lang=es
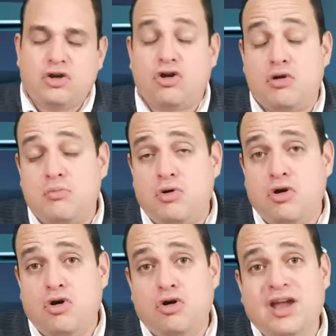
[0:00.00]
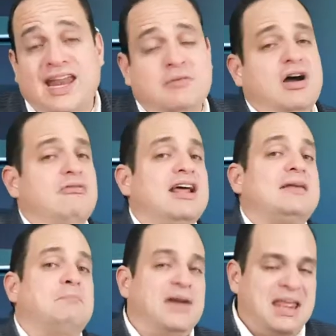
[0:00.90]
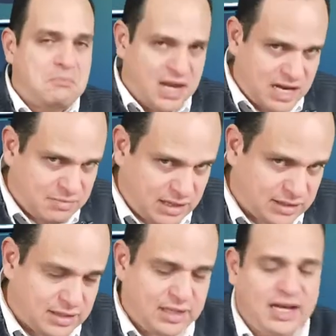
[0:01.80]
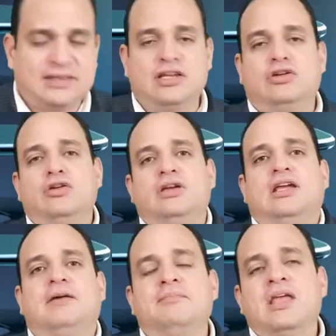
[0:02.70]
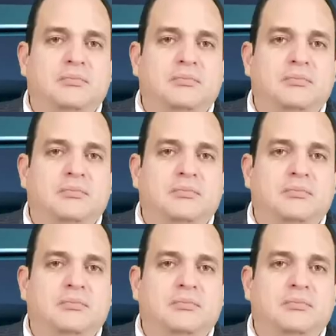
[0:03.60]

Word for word: Como queremos hablar primeramente de la tecnología,